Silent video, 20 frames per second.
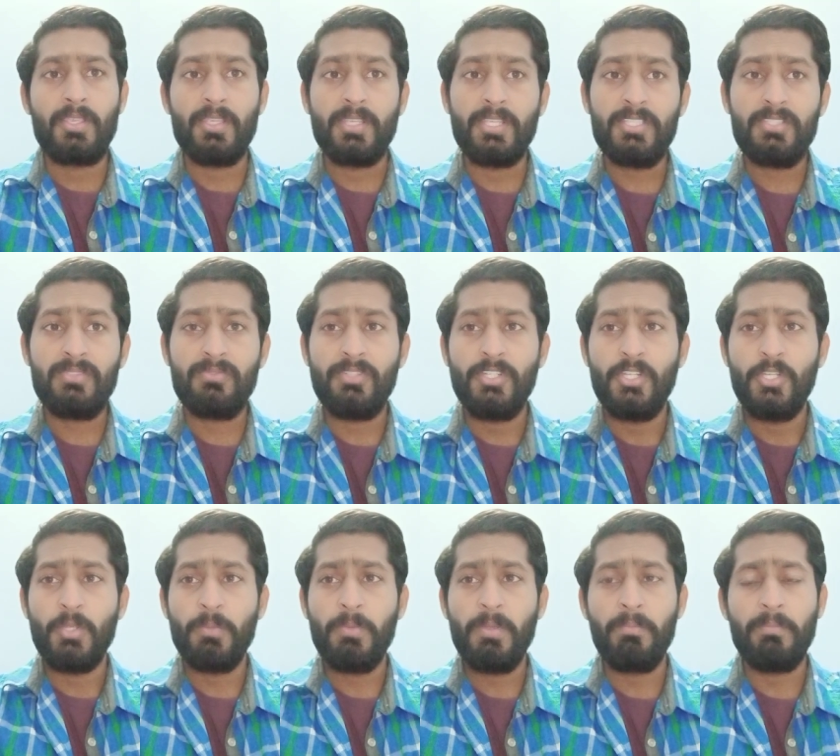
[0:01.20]
इस
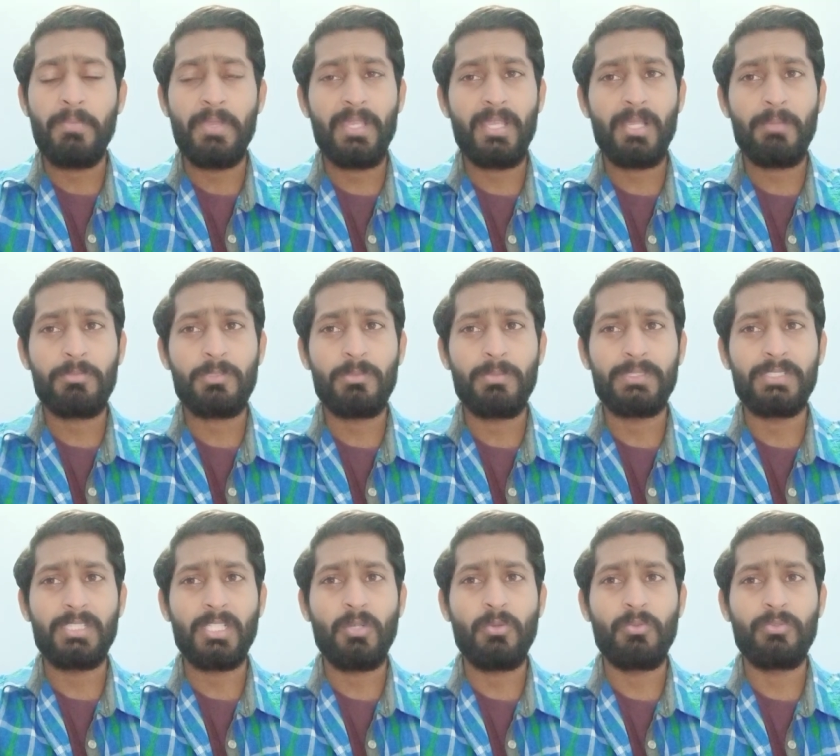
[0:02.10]
वीडियो में मैं आपको
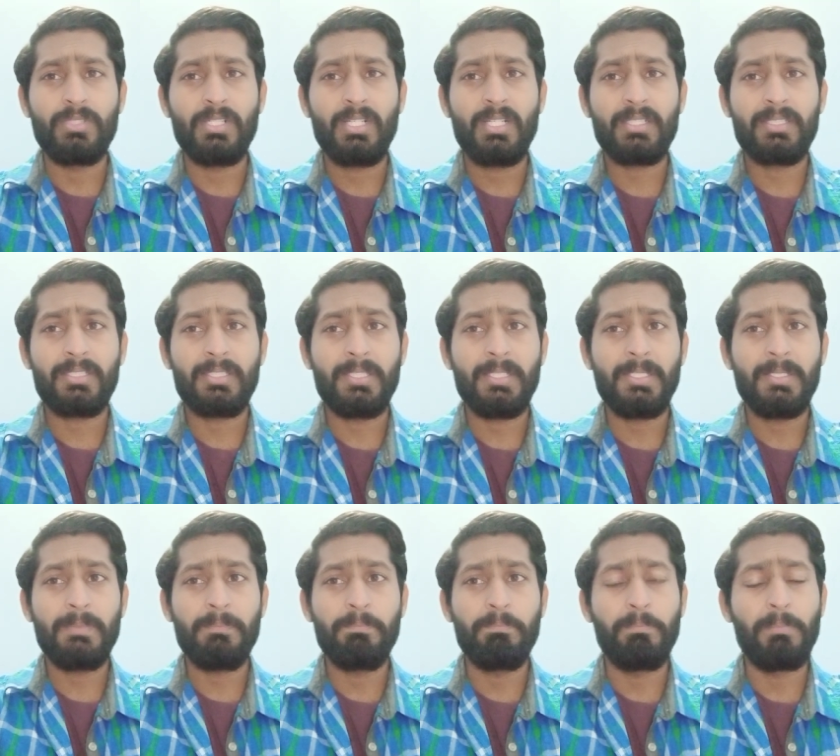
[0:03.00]
बताऊंगा कि
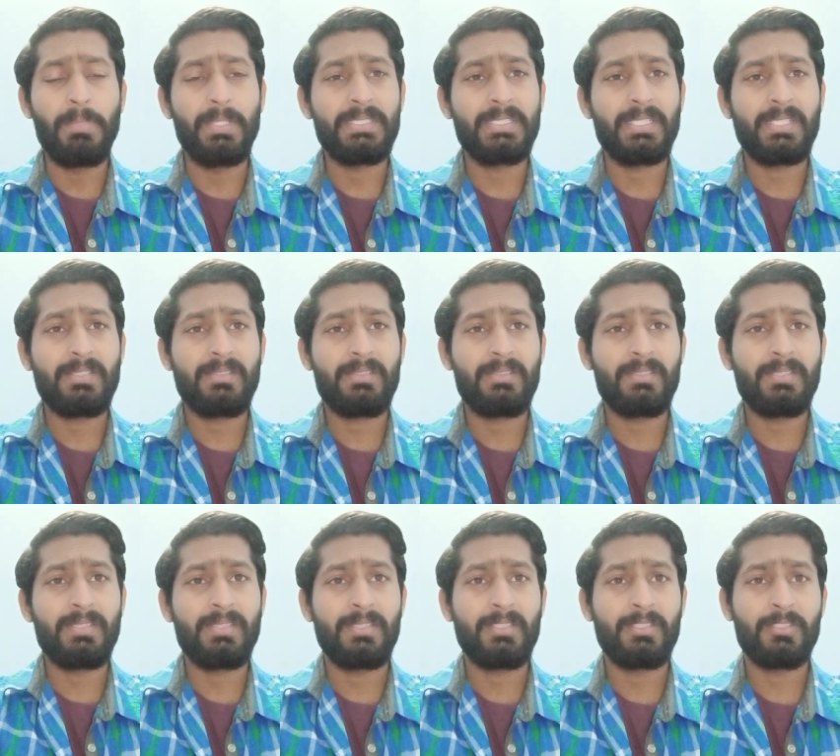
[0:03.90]
बजट
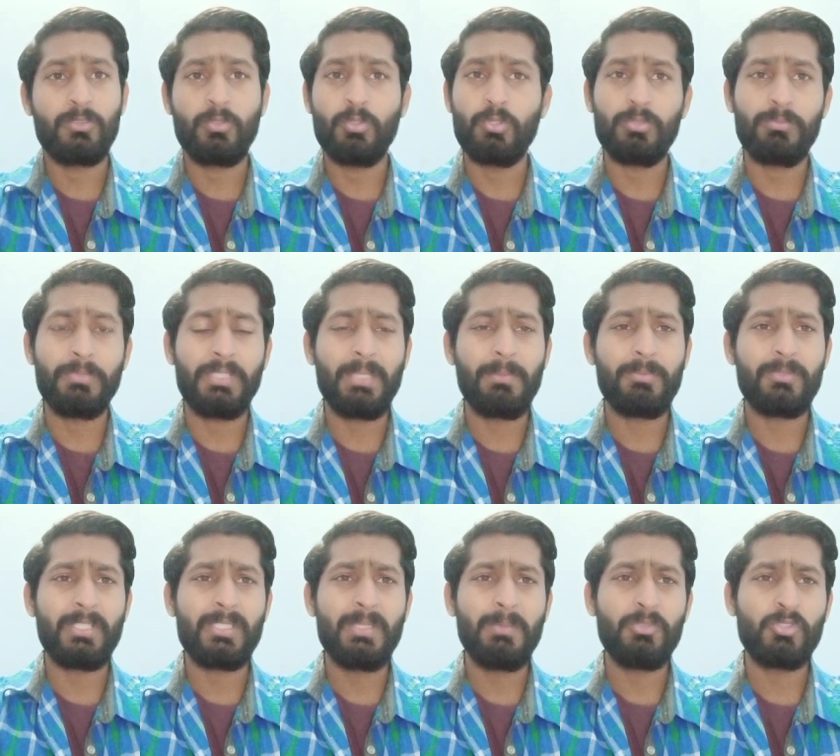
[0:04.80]
को मतलब
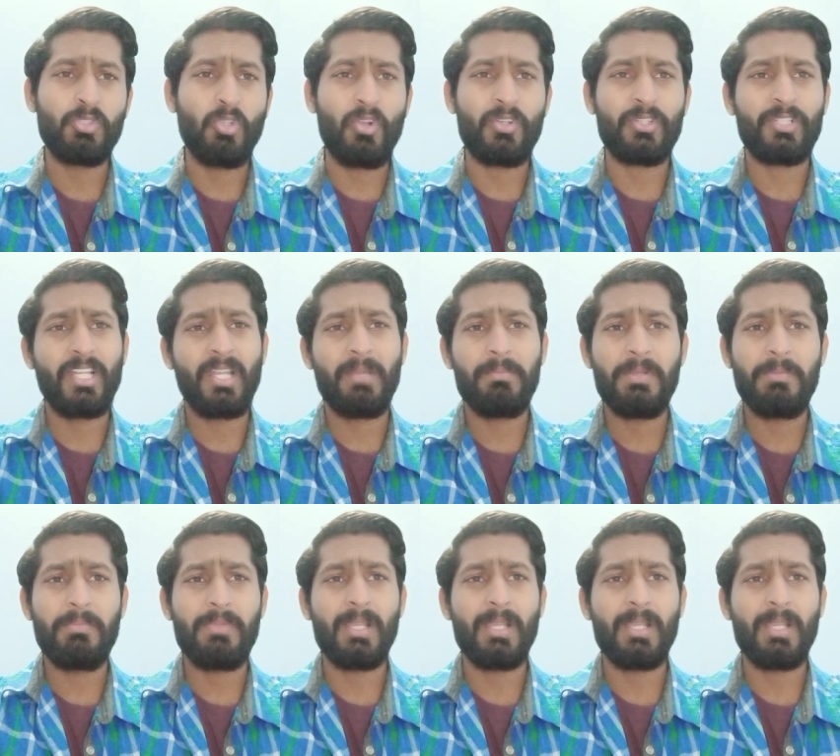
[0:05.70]
एकदम शॉर्टकट में मैं